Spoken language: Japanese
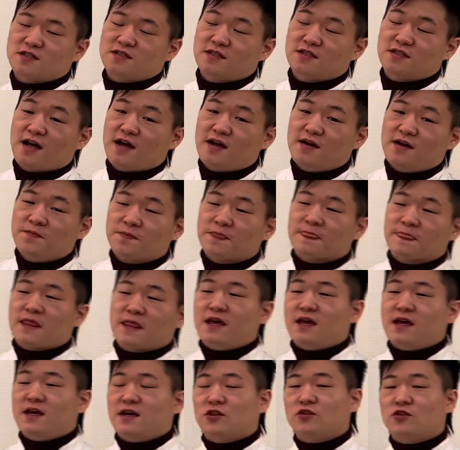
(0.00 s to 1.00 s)
た
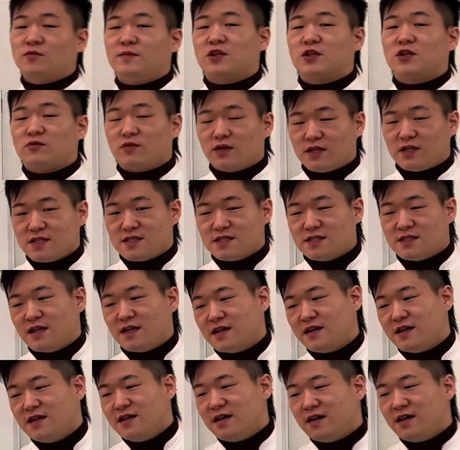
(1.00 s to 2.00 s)
えー、トマトはです
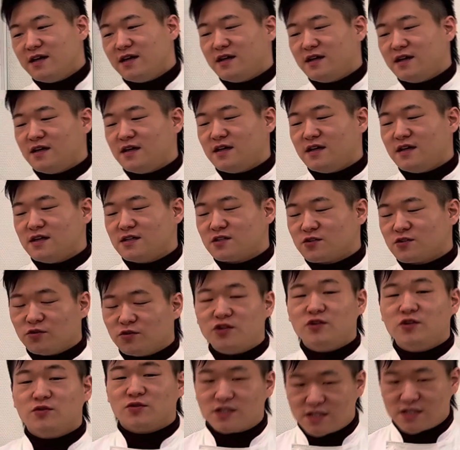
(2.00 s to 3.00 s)
ね、えー、その
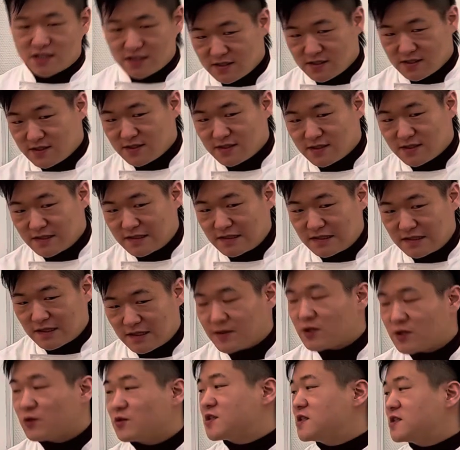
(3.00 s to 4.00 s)
日のうち食
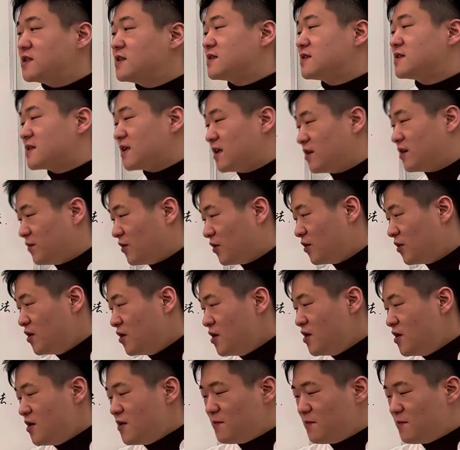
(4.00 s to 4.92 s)
べてほしいんですけれども、